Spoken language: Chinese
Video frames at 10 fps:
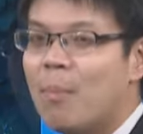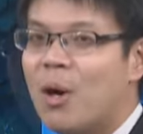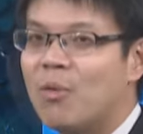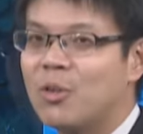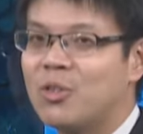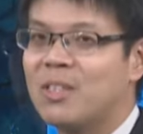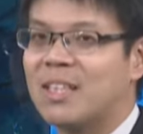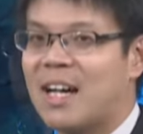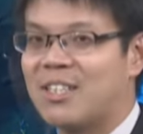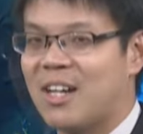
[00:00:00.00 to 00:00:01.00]
暴风圈
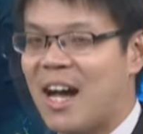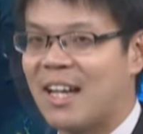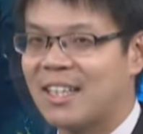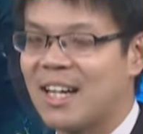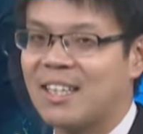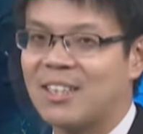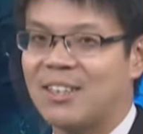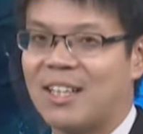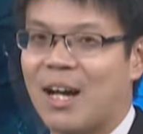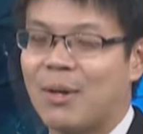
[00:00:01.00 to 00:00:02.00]
也开始涵盖到
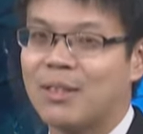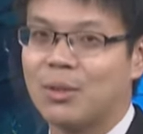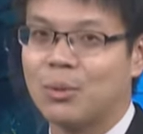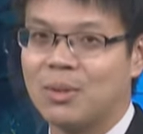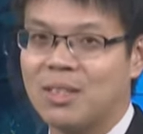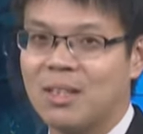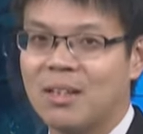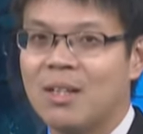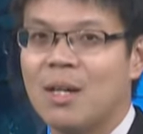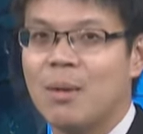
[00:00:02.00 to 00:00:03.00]
了台湾的陆地
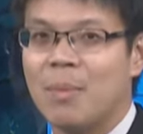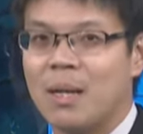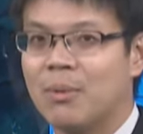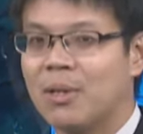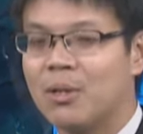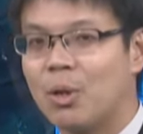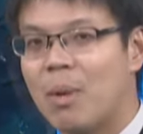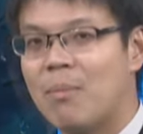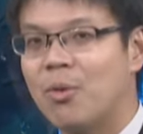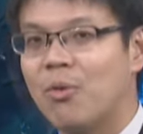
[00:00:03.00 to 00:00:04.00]
啊，北部跟东
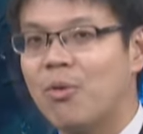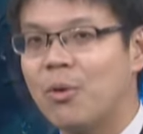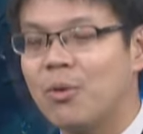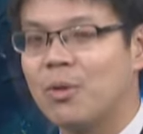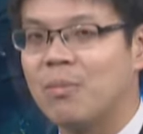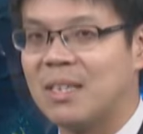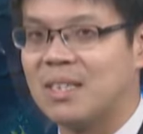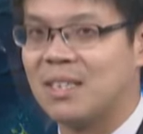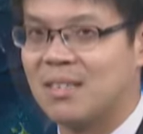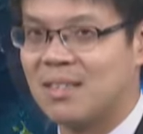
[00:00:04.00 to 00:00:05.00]
半部风雨明
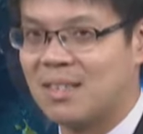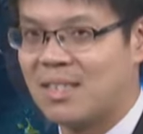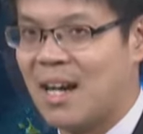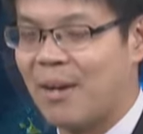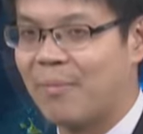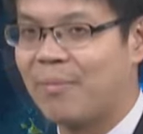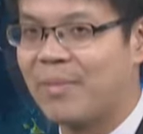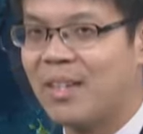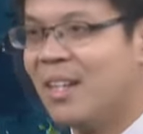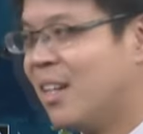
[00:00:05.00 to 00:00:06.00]
显的增强，
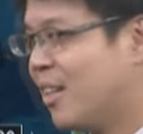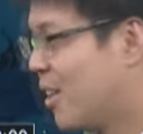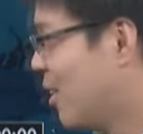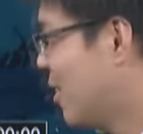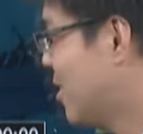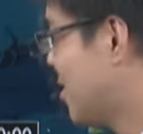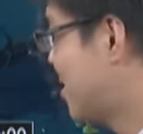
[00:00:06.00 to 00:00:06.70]
而到了二